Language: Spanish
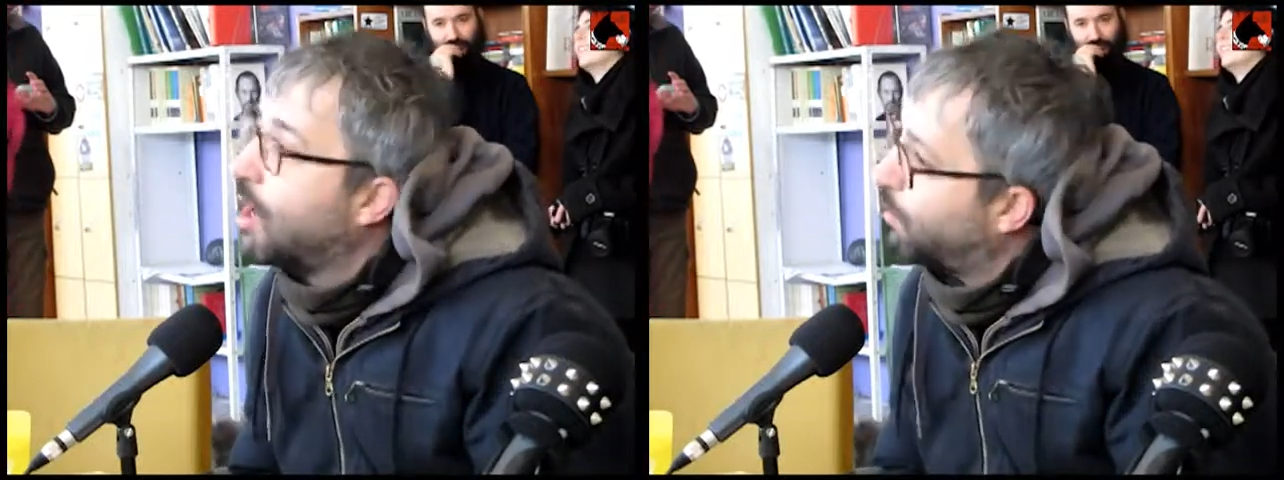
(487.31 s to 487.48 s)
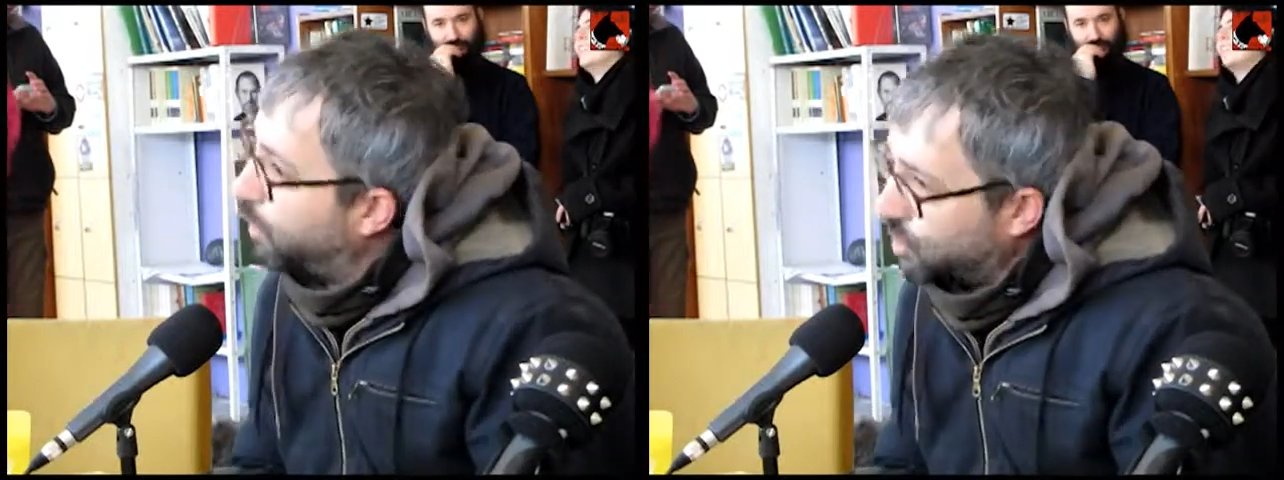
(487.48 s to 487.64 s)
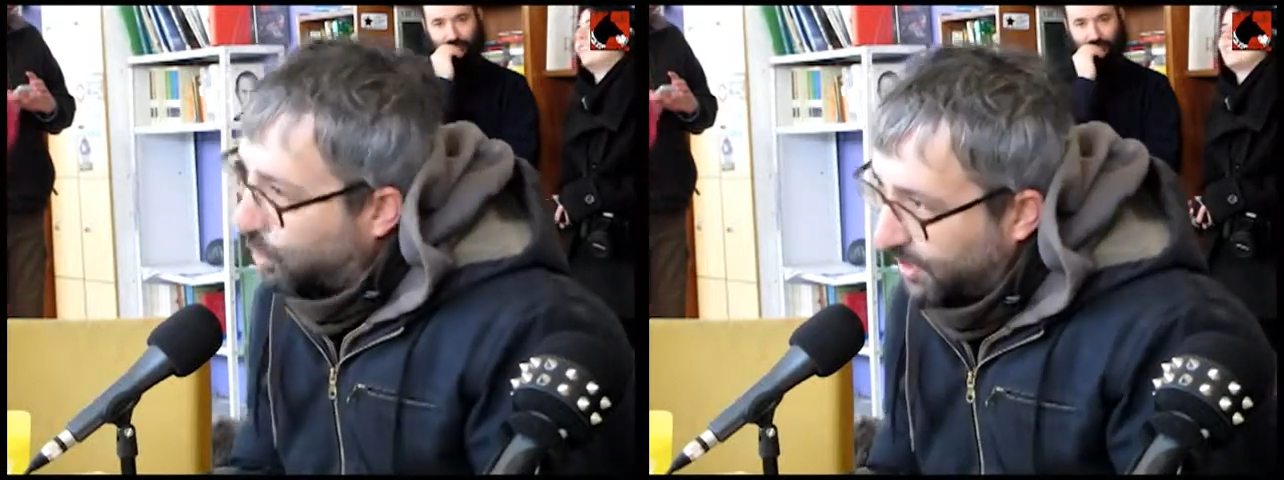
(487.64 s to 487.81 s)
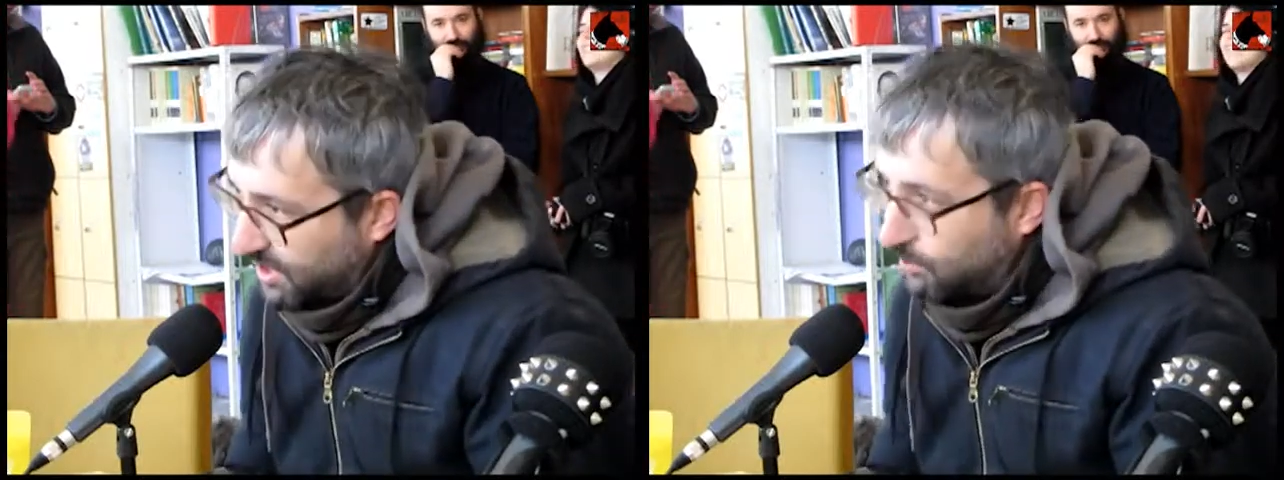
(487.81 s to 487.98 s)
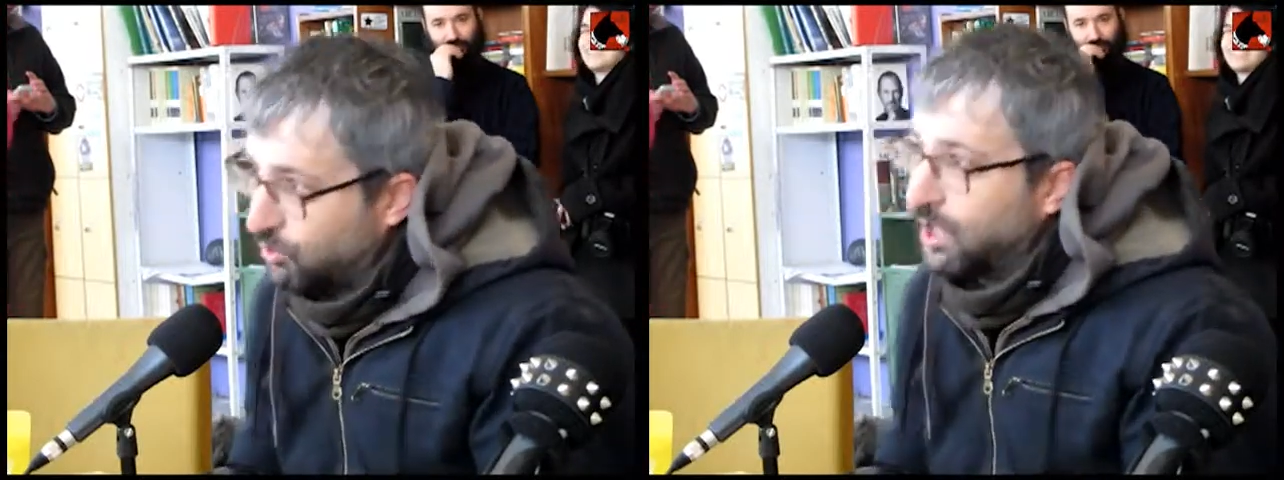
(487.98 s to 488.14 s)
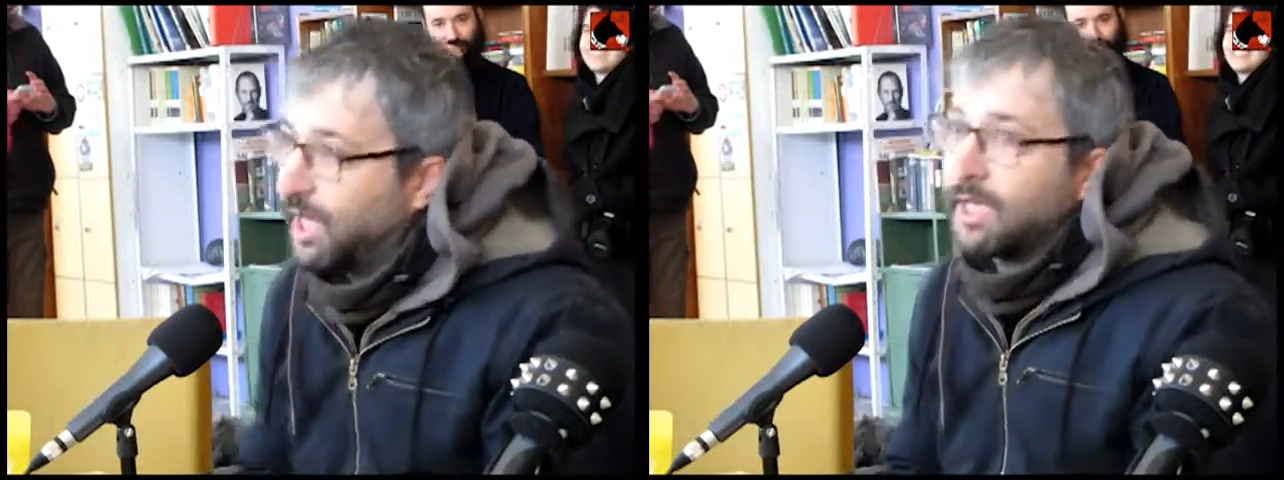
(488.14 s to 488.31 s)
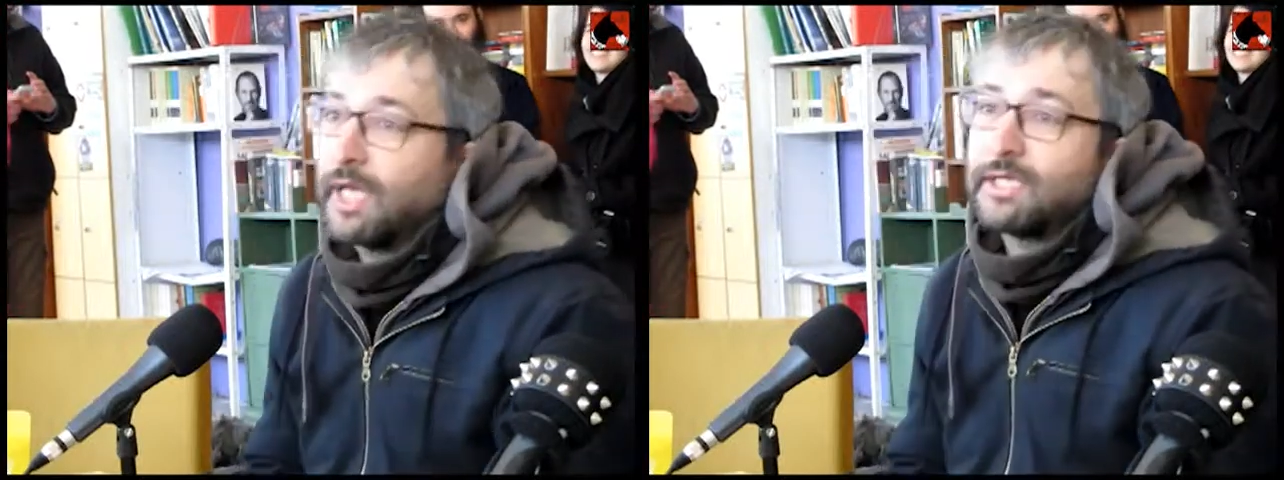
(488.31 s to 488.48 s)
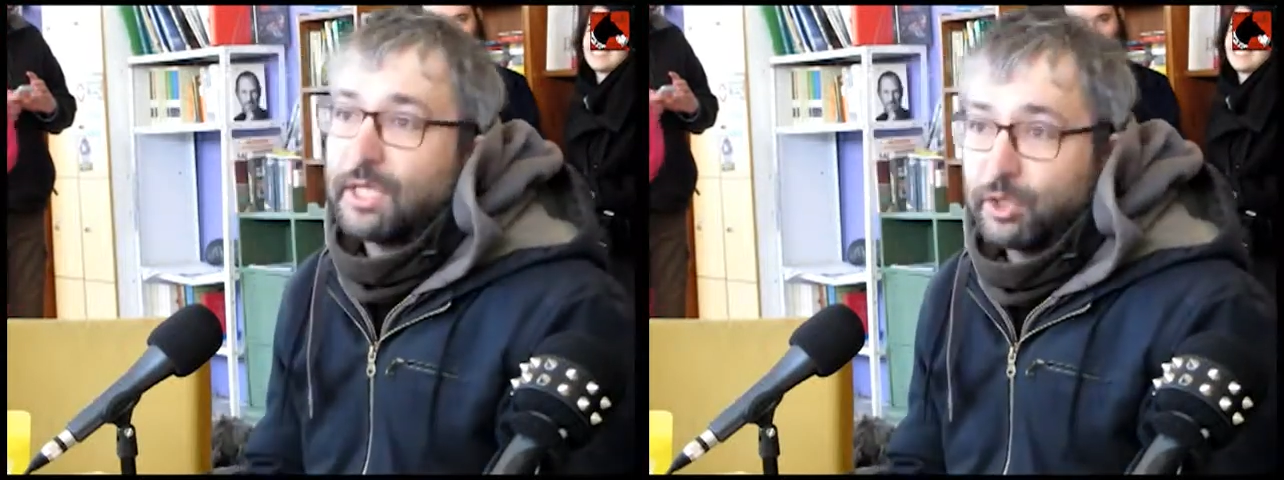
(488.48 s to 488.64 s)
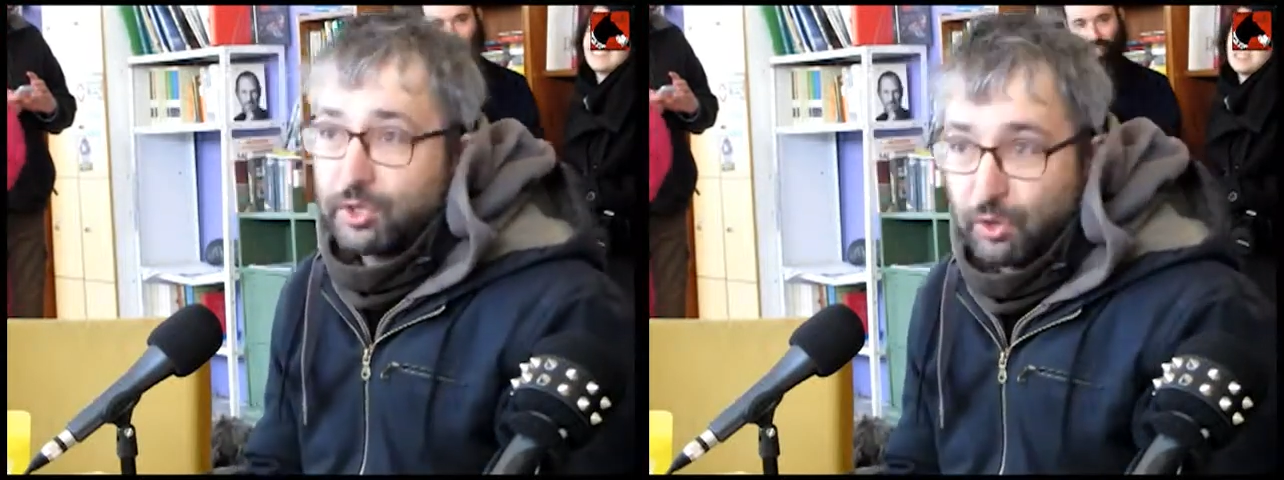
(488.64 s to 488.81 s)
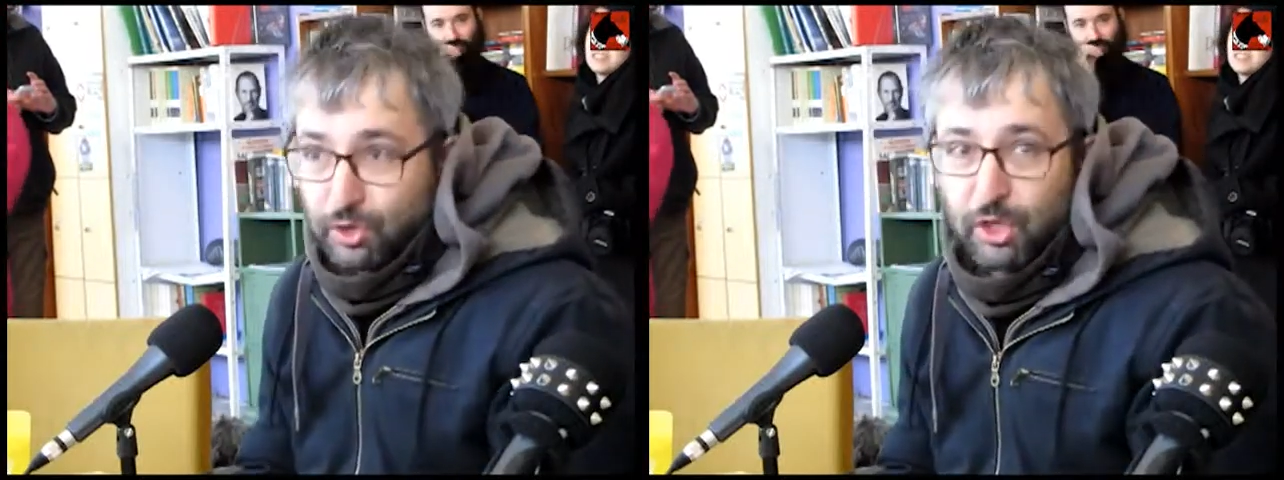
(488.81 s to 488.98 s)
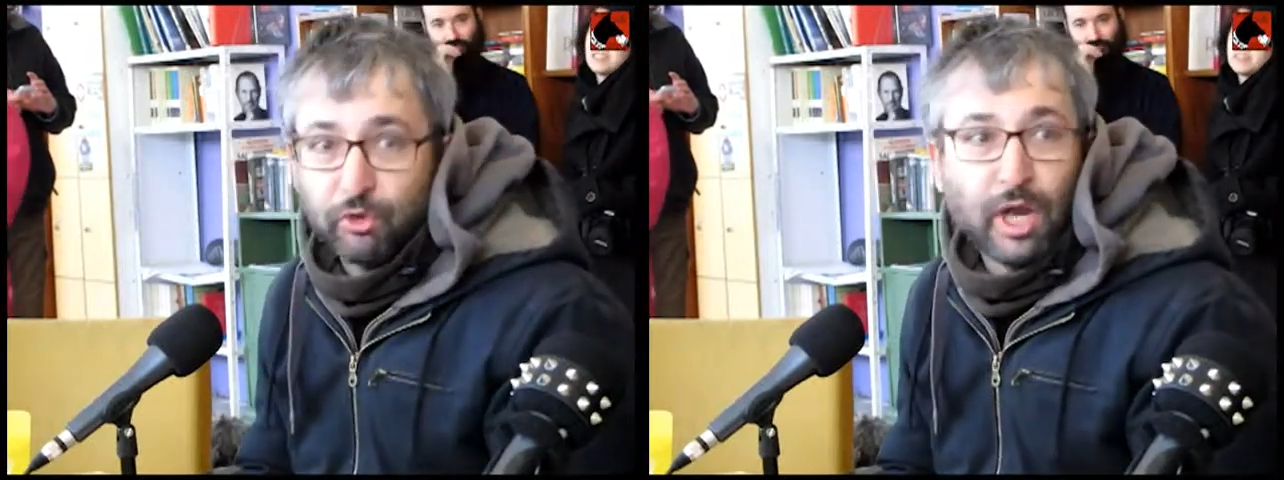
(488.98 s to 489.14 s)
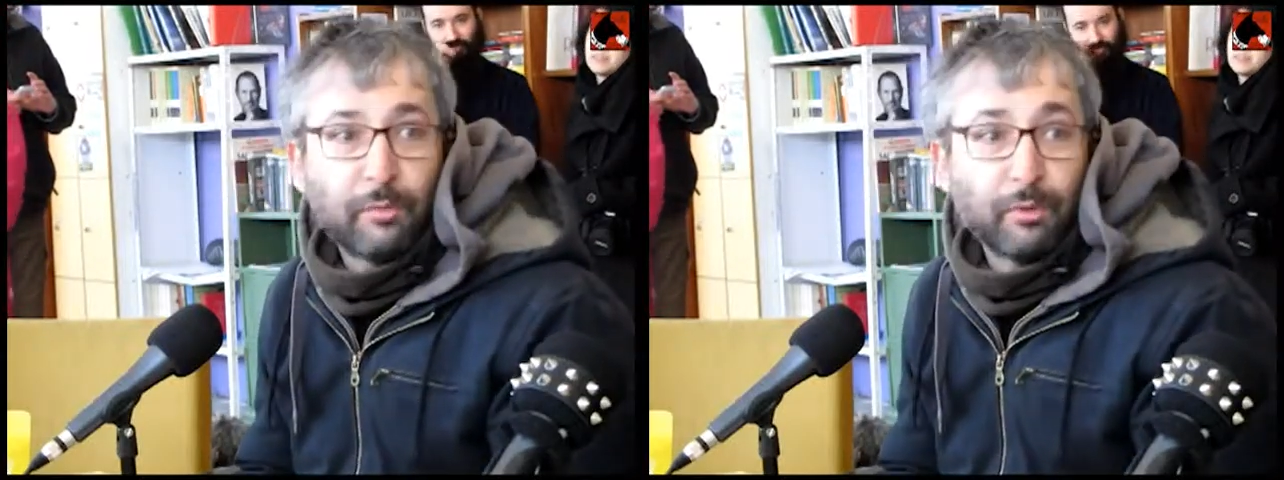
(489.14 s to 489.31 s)
pues se lo pasamos a ellas y ellos nos
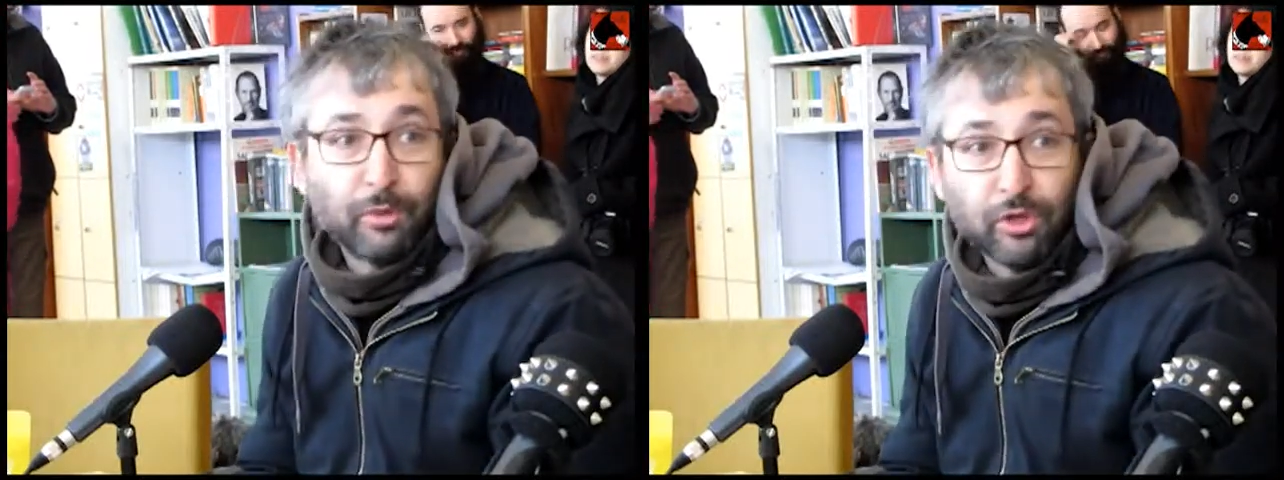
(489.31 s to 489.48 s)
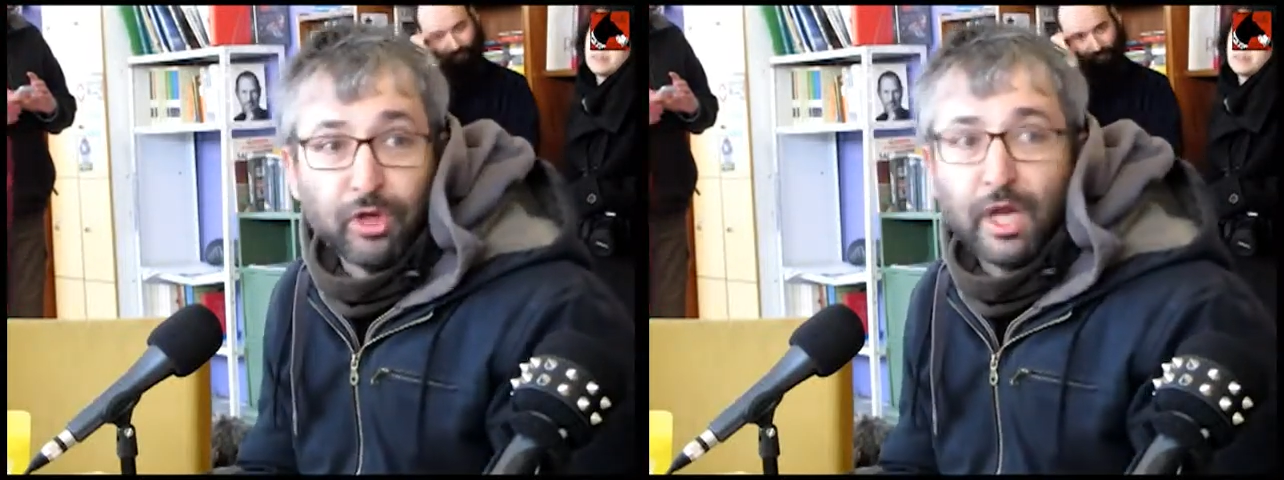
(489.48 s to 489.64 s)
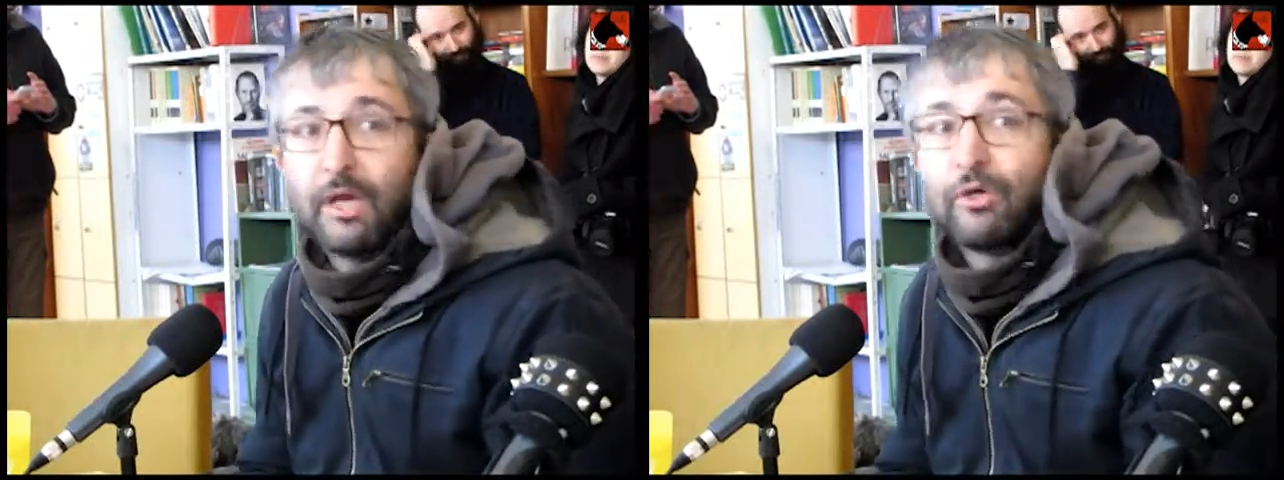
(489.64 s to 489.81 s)
ayudan a promocionar